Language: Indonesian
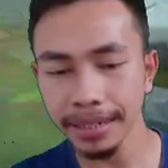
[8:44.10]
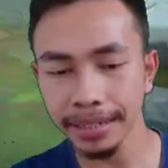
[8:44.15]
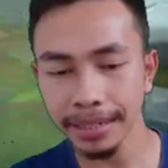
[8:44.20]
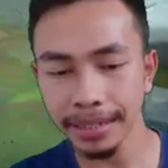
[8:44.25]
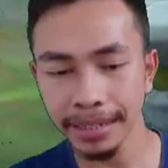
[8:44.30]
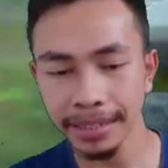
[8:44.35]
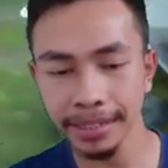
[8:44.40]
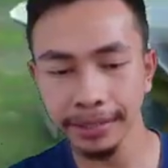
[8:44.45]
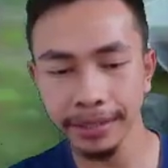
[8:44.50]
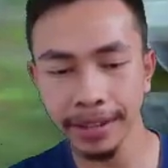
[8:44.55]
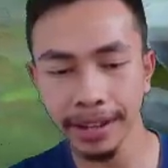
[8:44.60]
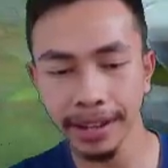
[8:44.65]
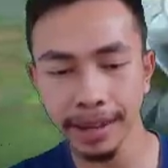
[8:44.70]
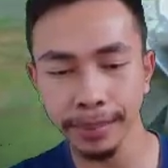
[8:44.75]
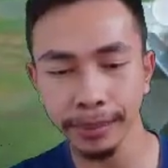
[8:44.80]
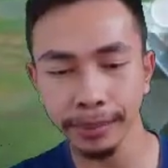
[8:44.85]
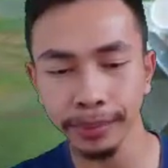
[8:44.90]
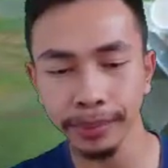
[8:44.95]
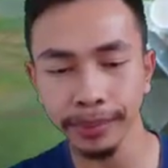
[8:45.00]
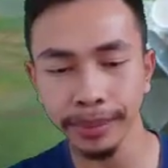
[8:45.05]
Alah, dia
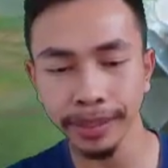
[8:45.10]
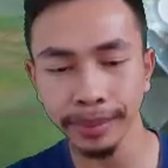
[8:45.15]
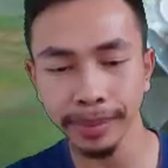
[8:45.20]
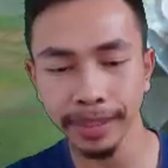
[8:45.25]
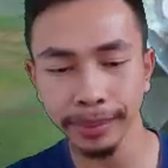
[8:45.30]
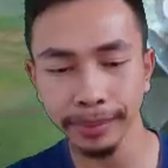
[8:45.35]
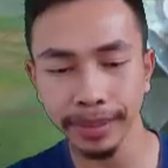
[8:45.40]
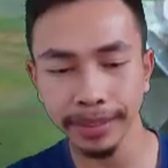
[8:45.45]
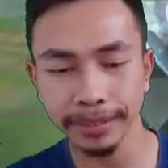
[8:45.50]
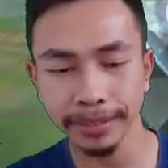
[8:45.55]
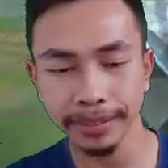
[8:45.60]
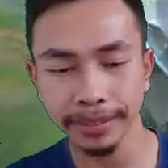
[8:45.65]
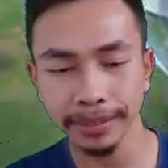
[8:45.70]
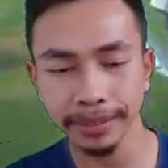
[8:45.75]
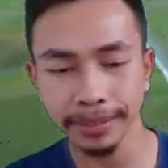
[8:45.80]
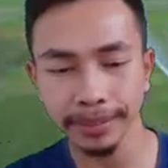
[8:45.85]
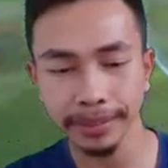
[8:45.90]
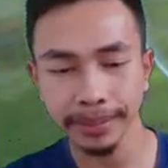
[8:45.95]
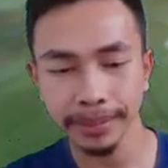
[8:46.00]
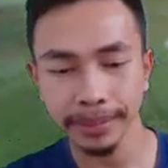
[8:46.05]
udah kabur duluan teman-teman.
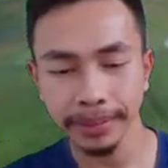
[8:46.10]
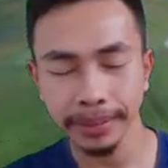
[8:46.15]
